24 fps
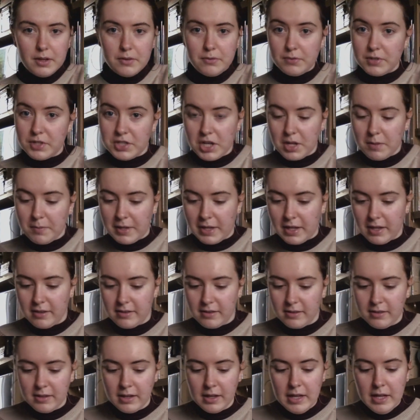Fisheye
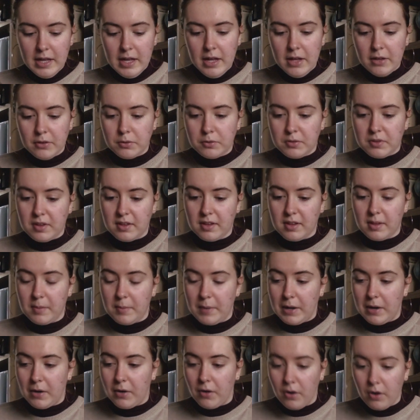Magazine. Donc, ça
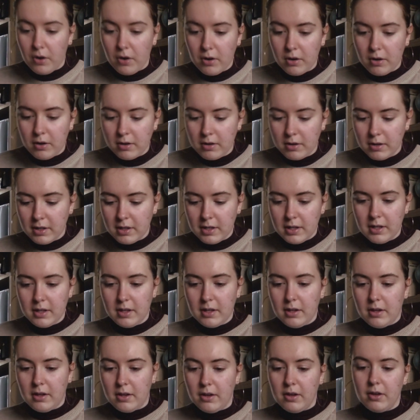s'appelle Roll.
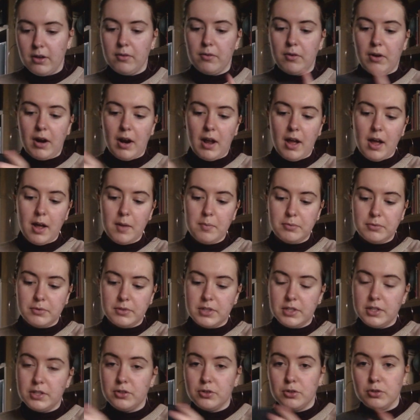Euh, voilà,
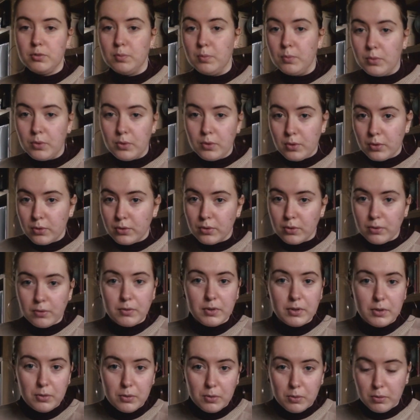petit jeu de mots sur le
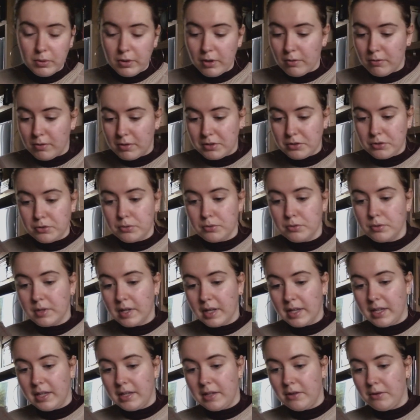fait de rouler en voiture
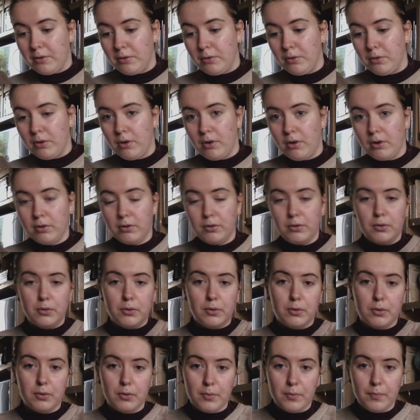et euh, le rôle
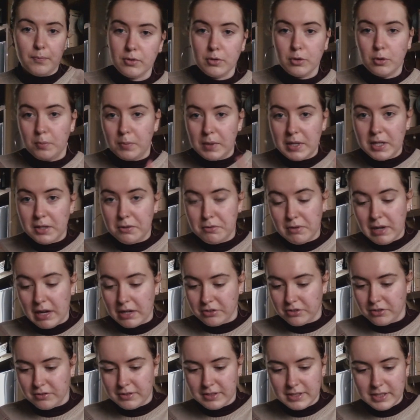de, pellicule
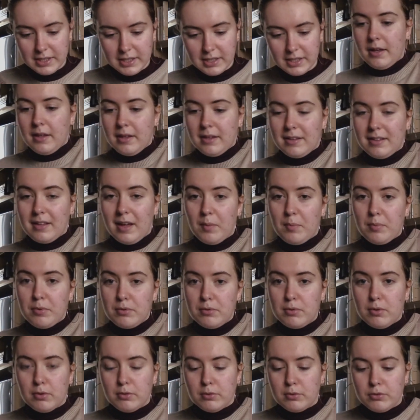argentique. C'est un peu
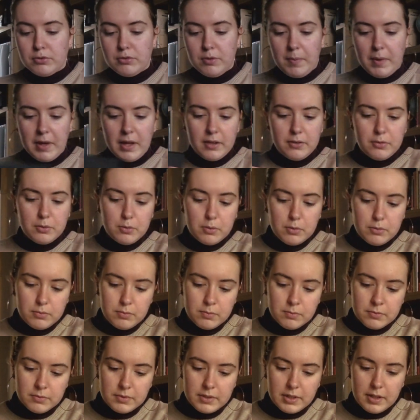lourd donc je vais pas trop
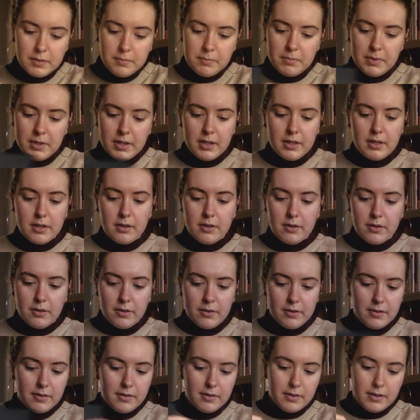vous montrer, mais
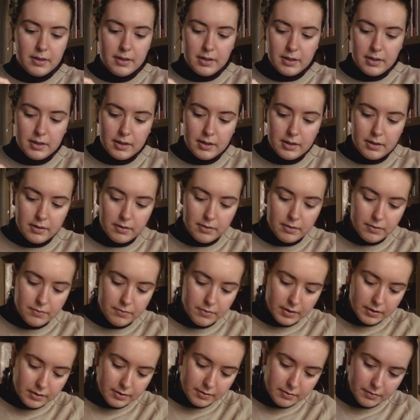euh, c'est
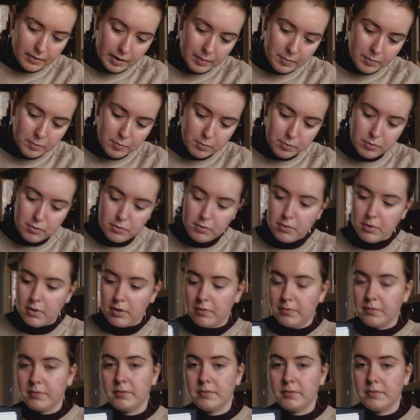vraiment beau quoi.